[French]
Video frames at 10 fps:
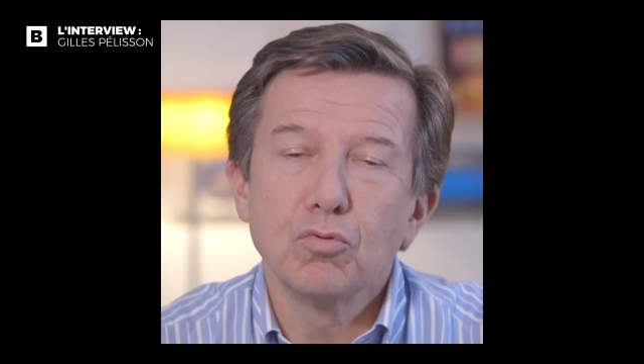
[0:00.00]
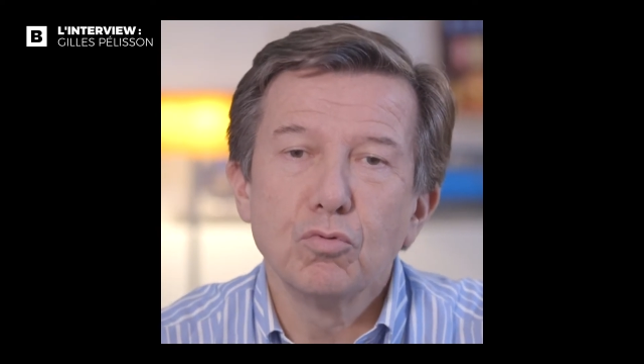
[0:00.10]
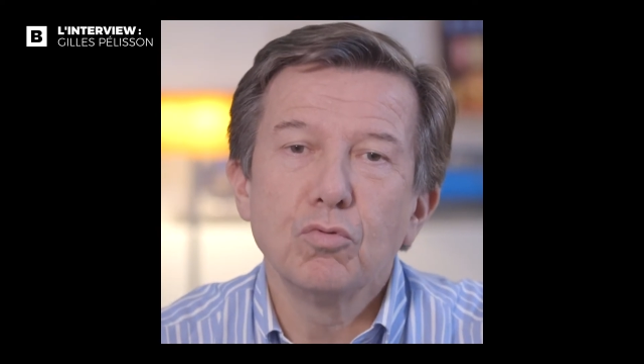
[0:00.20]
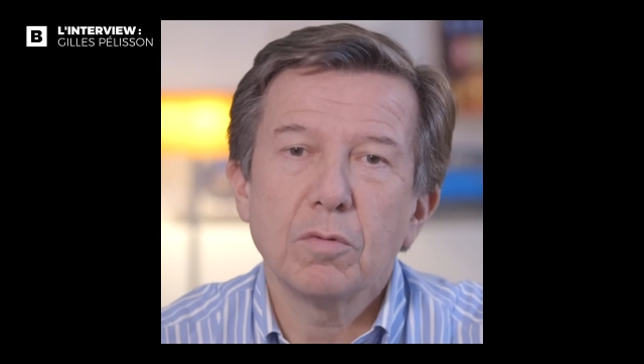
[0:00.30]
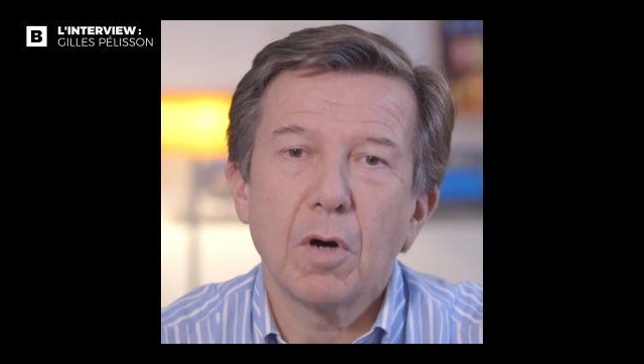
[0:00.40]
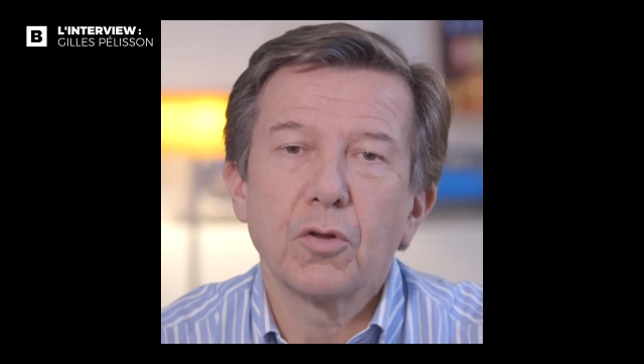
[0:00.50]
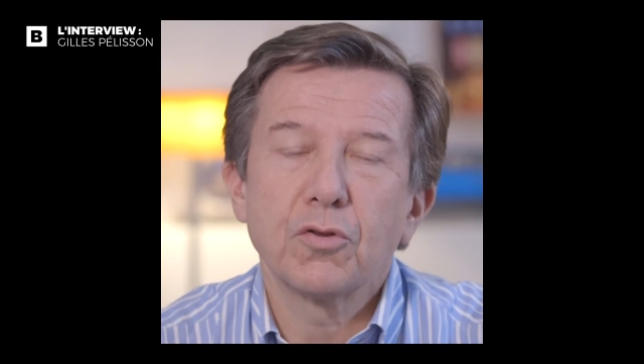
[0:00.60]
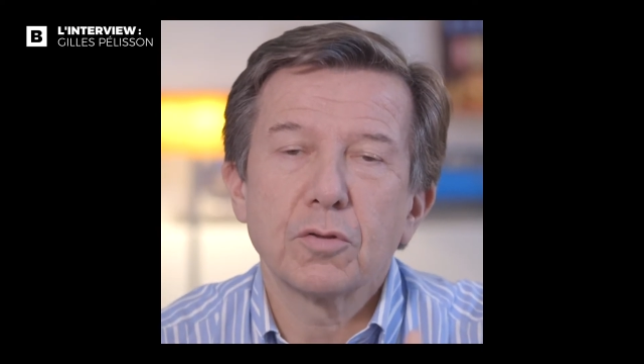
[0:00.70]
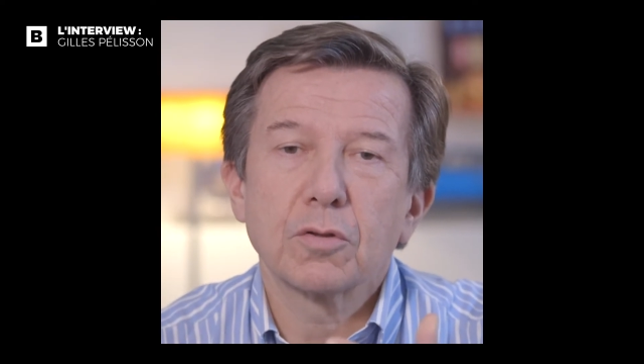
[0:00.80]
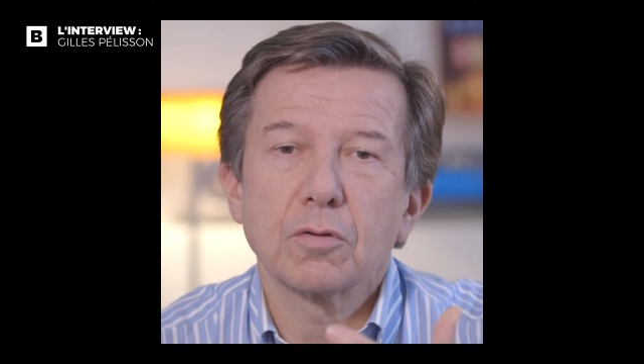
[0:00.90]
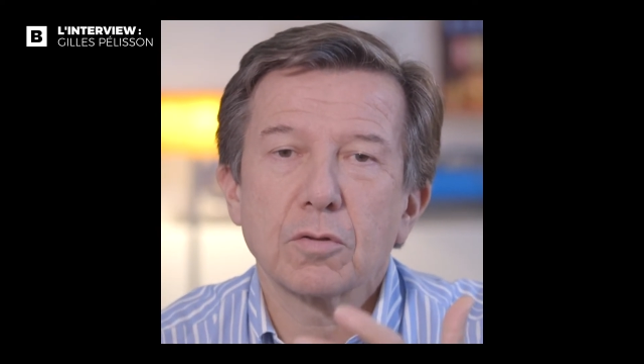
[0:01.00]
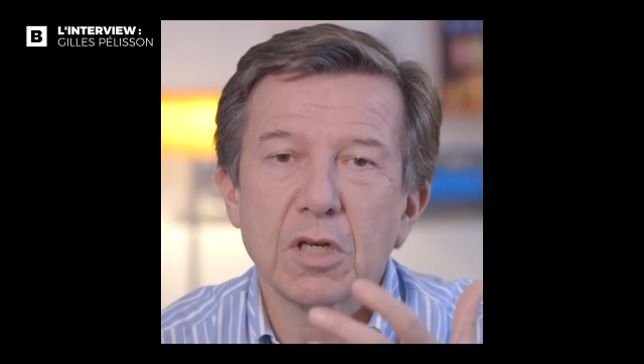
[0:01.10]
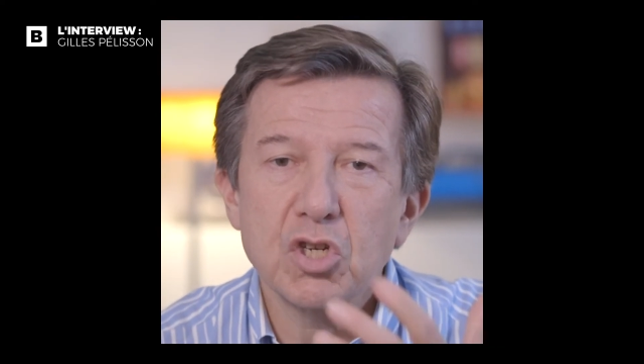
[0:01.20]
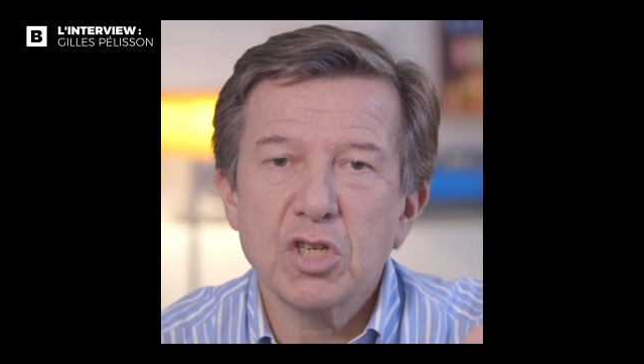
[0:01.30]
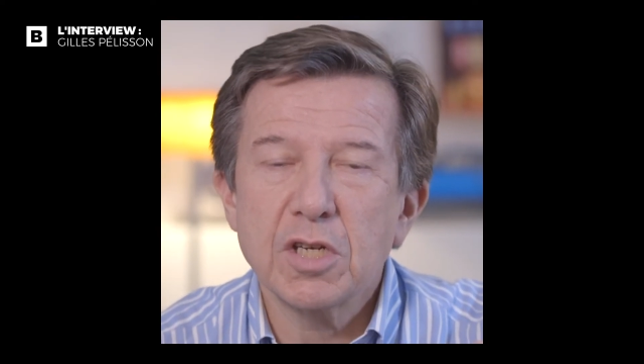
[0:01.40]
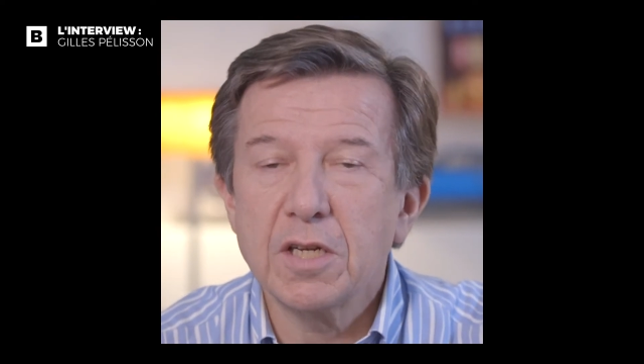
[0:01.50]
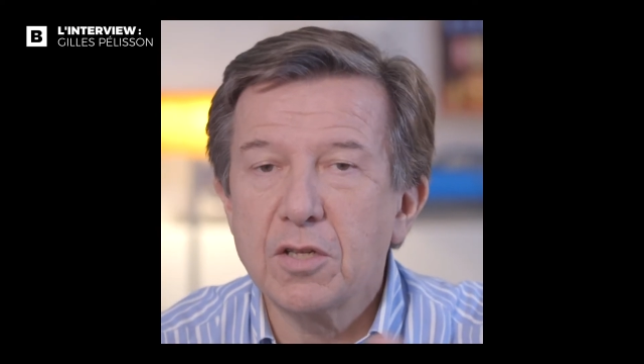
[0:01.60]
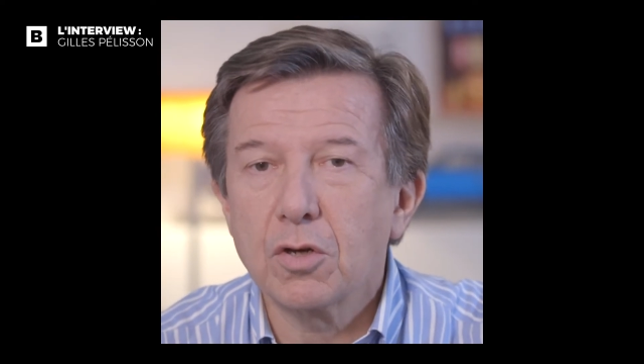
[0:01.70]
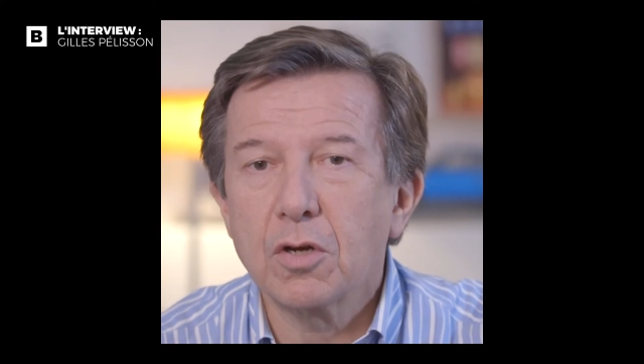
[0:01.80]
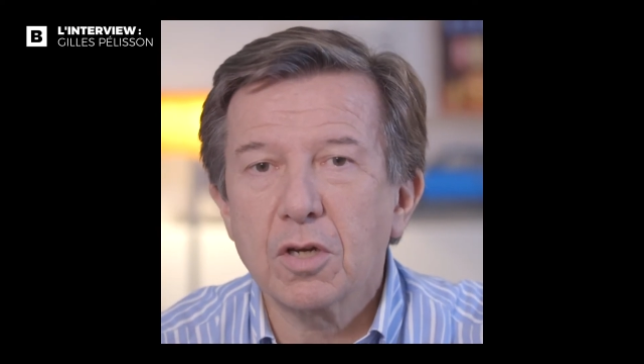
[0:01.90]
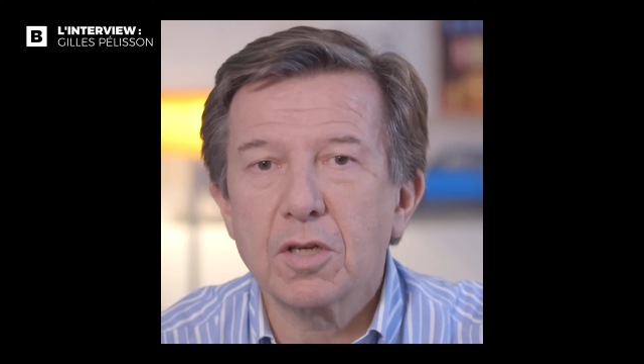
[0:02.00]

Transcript: nous, en tant que régie leader,